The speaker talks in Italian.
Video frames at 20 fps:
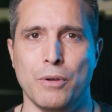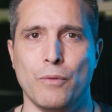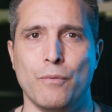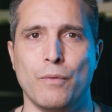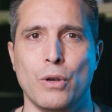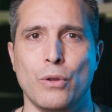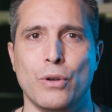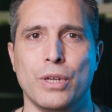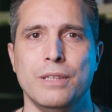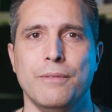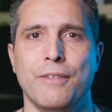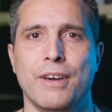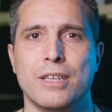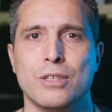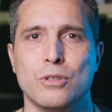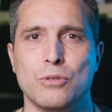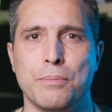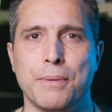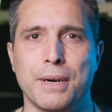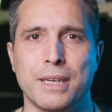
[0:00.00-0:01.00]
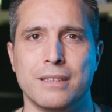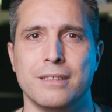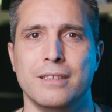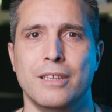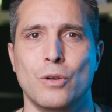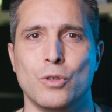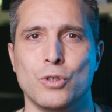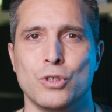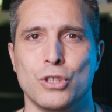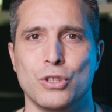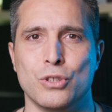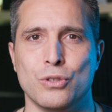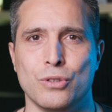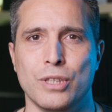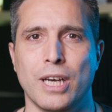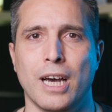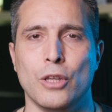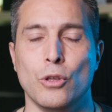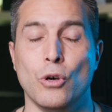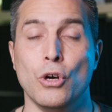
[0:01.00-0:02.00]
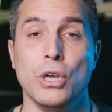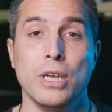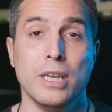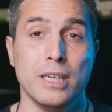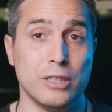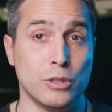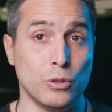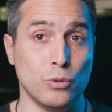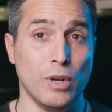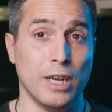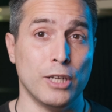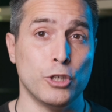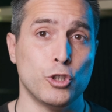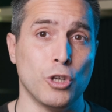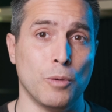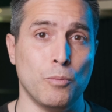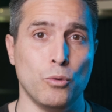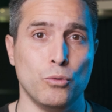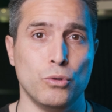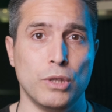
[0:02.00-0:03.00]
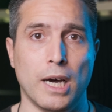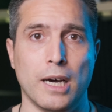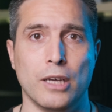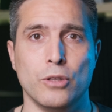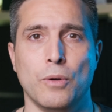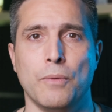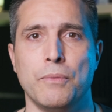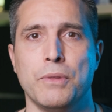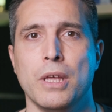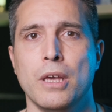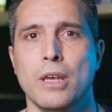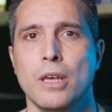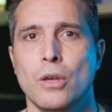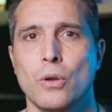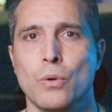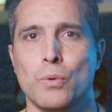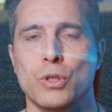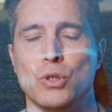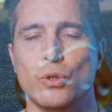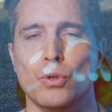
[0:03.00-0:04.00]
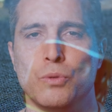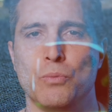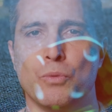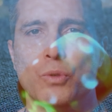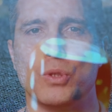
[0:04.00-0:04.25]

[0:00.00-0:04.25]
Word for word: abbia un valore diverso, parte dello stesso dado. Se noi lanciamo un dado, questo ci